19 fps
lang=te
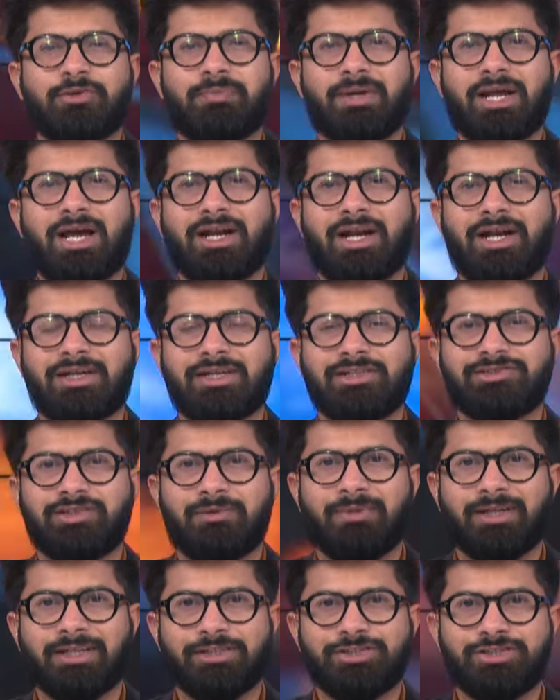ప్రయాణానికి
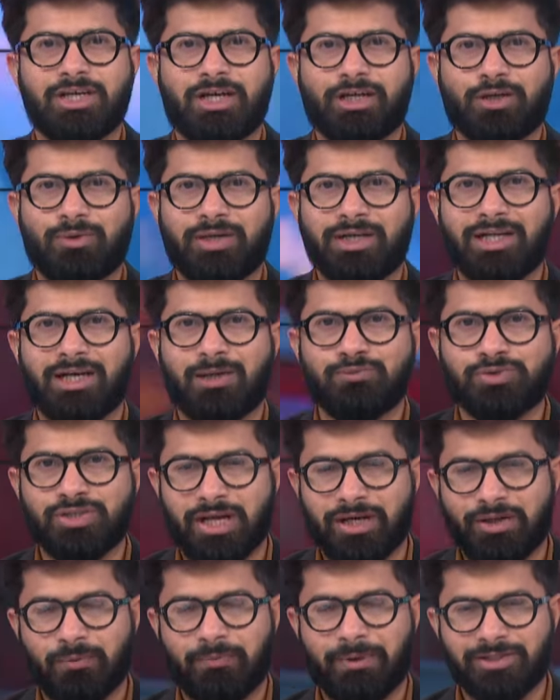సంబంధించి ఎటువంటి
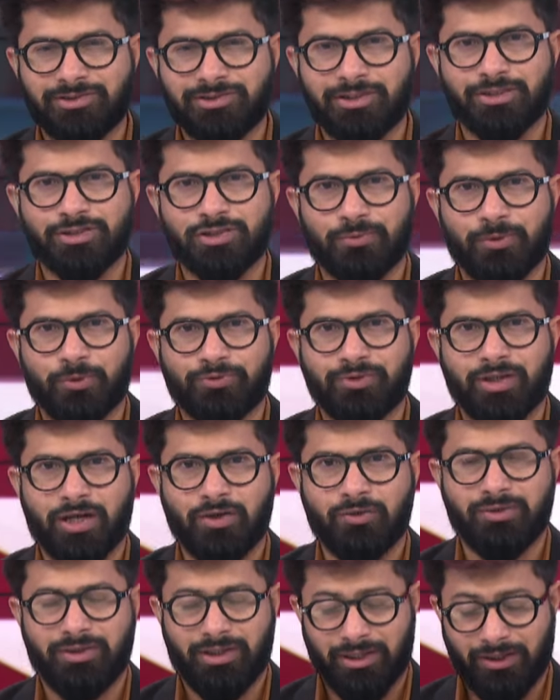అంశాలను
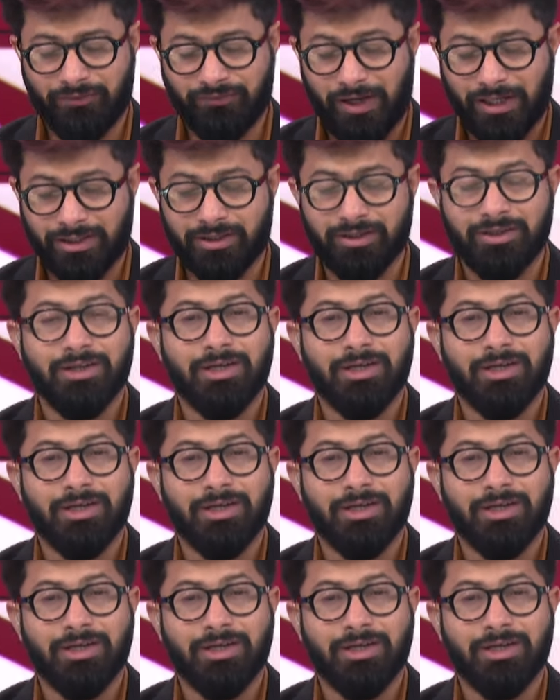పరిశీలించబోతున్నారు ఇన్ఫాక్ట్